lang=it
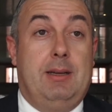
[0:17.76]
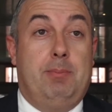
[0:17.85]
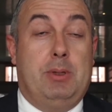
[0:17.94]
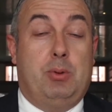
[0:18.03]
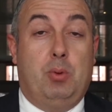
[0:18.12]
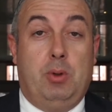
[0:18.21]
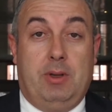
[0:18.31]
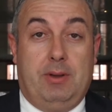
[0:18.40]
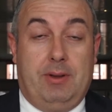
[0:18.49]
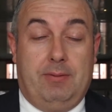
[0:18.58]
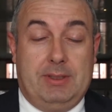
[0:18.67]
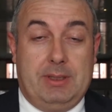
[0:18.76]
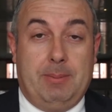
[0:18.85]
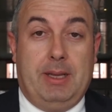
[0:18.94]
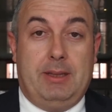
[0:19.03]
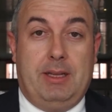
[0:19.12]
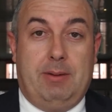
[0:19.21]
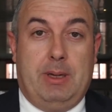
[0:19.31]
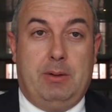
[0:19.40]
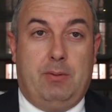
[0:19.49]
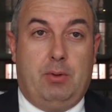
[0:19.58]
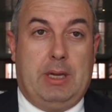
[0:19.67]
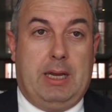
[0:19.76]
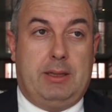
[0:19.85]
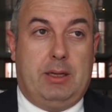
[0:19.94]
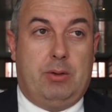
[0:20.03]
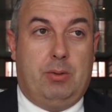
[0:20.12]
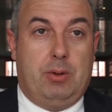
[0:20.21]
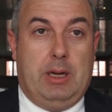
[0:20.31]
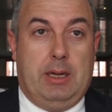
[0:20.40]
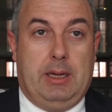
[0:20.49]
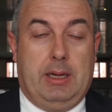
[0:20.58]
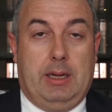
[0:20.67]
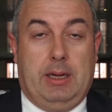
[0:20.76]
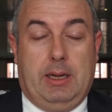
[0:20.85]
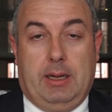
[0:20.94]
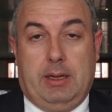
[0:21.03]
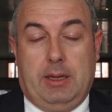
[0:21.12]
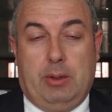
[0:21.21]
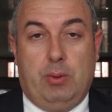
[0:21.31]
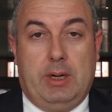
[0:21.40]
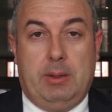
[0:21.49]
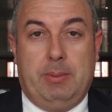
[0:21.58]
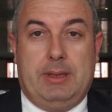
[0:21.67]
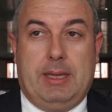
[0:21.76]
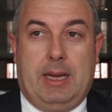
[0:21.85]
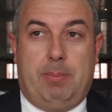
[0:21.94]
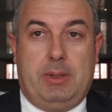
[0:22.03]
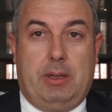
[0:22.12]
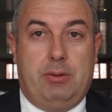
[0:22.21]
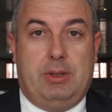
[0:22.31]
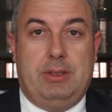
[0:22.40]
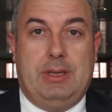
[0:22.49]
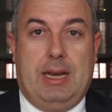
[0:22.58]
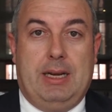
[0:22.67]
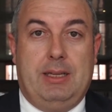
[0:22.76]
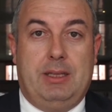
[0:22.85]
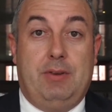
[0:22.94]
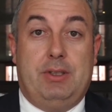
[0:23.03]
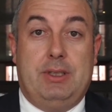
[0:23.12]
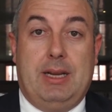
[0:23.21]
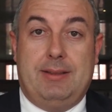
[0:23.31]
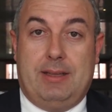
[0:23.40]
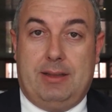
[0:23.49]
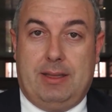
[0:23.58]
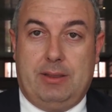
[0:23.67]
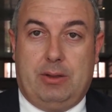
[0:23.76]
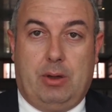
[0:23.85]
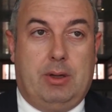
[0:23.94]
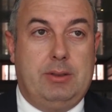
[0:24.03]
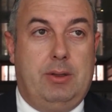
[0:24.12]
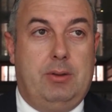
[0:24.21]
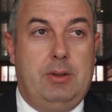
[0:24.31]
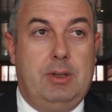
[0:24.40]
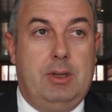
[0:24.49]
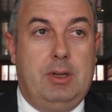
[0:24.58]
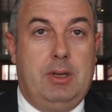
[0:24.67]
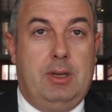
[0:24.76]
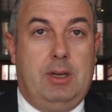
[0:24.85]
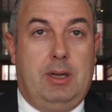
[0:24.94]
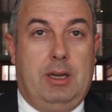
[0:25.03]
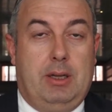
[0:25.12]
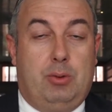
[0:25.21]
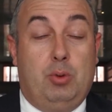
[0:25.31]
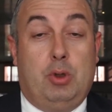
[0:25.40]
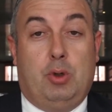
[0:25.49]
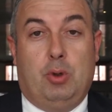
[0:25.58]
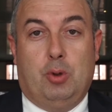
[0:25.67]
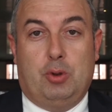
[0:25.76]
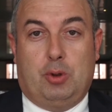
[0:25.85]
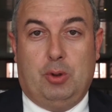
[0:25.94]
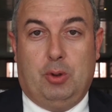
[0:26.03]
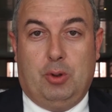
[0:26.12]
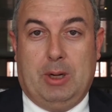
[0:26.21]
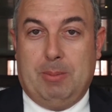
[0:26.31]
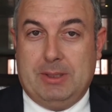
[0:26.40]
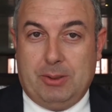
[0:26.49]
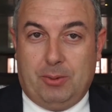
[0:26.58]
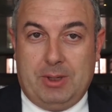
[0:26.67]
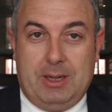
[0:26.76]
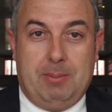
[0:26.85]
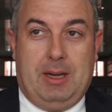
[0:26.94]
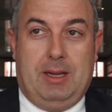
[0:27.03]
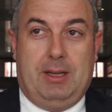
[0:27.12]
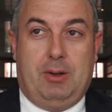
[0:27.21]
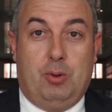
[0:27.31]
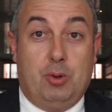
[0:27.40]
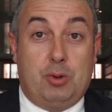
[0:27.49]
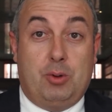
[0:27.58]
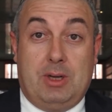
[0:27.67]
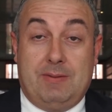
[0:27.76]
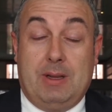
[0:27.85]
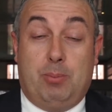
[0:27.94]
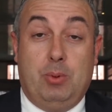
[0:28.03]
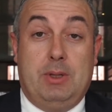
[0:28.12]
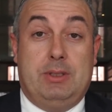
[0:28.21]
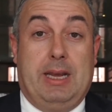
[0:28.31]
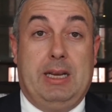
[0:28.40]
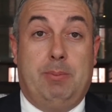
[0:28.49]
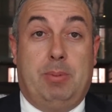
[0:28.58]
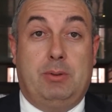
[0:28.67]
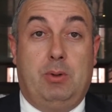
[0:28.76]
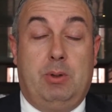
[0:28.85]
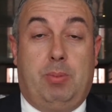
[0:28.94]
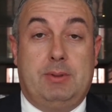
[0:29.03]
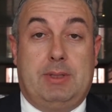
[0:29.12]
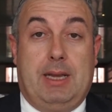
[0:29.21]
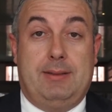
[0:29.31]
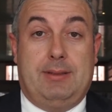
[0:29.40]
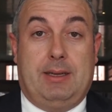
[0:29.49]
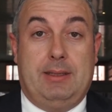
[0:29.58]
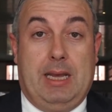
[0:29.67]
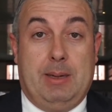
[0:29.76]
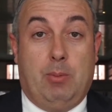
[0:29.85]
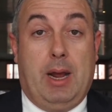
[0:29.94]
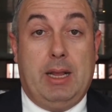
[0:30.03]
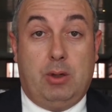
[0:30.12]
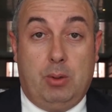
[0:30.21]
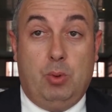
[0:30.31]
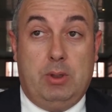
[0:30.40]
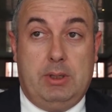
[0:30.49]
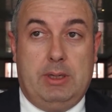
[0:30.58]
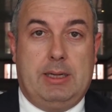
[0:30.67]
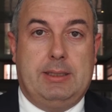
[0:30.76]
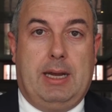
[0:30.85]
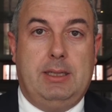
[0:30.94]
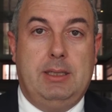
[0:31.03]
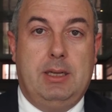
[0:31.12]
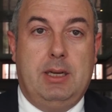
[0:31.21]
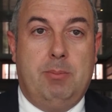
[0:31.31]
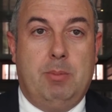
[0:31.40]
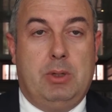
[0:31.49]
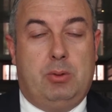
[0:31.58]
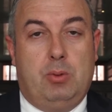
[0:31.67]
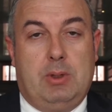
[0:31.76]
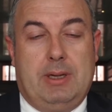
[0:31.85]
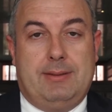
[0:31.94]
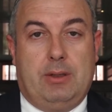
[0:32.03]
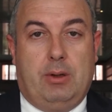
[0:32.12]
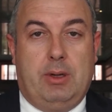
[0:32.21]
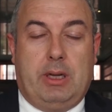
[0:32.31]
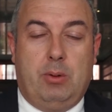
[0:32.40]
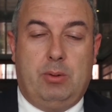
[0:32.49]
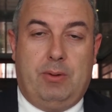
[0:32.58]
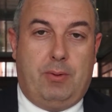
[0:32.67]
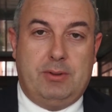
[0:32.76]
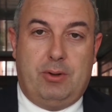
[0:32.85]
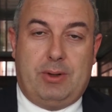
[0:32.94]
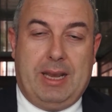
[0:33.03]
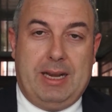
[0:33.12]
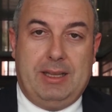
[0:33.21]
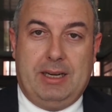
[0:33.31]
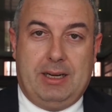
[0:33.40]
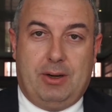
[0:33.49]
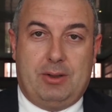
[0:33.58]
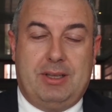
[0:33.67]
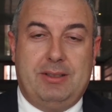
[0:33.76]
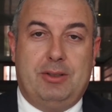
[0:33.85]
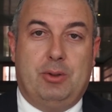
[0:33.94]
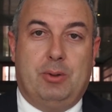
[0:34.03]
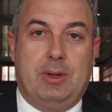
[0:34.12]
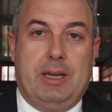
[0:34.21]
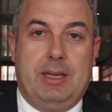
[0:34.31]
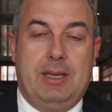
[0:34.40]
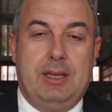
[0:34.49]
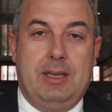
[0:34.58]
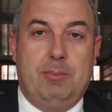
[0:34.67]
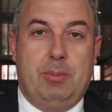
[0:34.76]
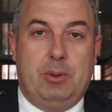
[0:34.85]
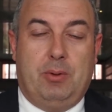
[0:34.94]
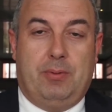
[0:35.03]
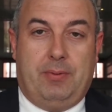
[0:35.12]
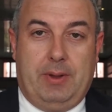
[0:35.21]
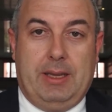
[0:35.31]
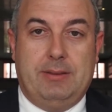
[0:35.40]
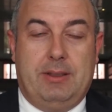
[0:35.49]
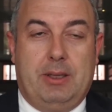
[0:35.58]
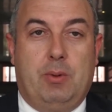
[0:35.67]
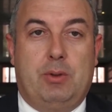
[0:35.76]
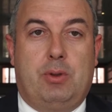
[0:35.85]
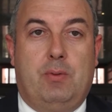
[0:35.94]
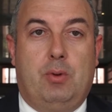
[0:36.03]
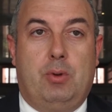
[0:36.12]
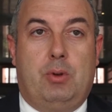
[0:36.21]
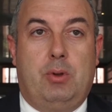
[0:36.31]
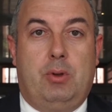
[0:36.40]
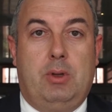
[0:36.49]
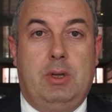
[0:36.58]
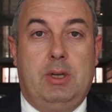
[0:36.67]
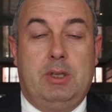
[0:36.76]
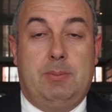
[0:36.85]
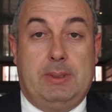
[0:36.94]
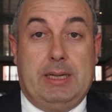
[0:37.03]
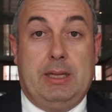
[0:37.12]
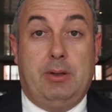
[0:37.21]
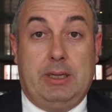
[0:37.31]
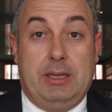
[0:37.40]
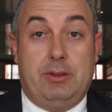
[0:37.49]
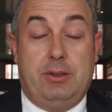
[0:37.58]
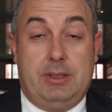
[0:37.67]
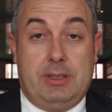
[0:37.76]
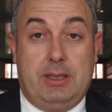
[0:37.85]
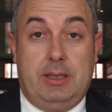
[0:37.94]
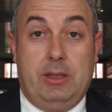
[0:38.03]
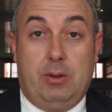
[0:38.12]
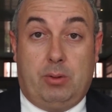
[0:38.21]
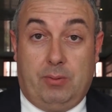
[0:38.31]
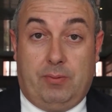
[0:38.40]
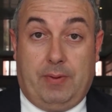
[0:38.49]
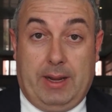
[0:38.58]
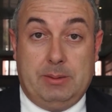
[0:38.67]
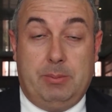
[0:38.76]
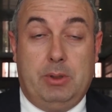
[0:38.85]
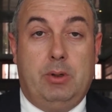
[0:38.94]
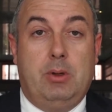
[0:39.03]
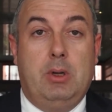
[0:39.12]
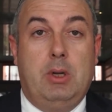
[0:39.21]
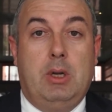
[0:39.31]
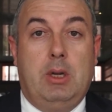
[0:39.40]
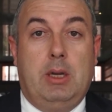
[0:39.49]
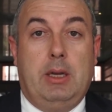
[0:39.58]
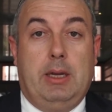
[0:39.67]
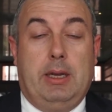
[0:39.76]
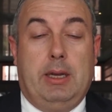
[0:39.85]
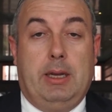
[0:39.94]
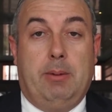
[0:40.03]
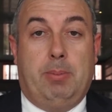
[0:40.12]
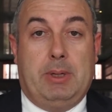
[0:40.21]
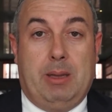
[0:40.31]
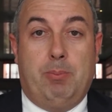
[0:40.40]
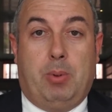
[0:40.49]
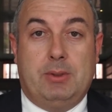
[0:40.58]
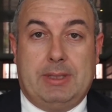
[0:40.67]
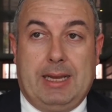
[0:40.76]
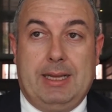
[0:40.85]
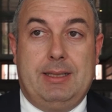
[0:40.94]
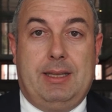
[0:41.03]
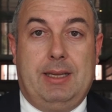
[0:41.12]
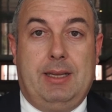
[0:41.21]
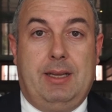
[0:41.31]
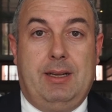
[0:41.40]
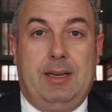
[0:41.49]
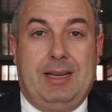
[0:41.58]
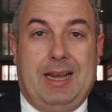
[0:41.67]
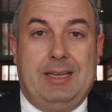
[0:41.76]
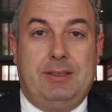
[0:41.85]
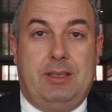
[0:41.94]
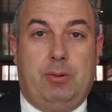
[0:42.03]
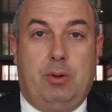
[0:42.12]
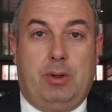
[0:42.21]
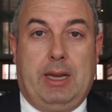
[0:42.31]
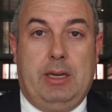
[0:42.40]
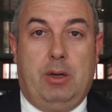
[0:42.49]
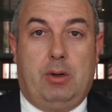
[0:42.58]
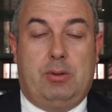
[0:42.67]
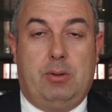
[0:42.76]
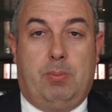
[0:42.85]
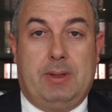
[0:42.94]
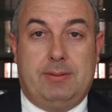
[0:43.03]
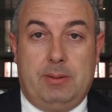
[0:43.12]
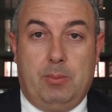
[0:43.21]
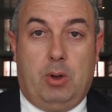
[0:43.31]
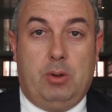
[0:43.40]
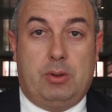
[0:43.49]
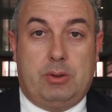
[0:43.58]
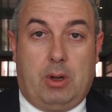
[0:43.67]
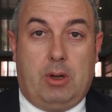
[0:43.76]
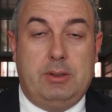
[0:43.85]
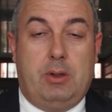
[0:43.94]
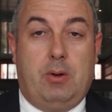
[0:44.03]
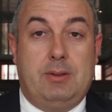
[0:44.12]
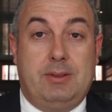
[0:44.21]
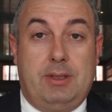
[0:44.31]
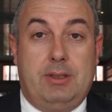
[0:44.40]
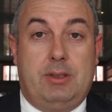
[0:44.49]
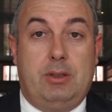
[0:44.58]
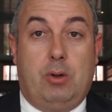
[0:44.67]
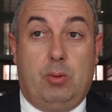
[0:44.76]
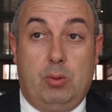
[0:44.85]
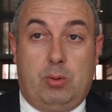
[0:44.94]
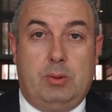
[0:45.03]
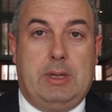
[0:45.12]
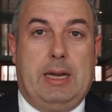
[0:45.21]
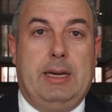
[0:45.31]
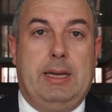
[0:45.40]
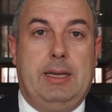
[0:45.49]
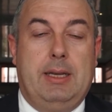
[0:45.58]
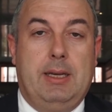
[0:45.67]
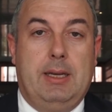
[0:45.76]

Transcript: per cui veramente l'abbiamo votata eh, all'unanimità perché è un segnale di vicinanza al territorio eh, tutti conoscono la Marone, ma conoscono la Valpolicella, per cui l'importanza che diamo al comune di Negrà, ma a tutta una zona che è uno dei fiori degli occhielli della nostra regione, per cui fieri di questo voto, sperando che adesso i cittadini lo confermino, eh, perché è importante legarci a quello che è il nostro patrimonio storico, artistico, culturale,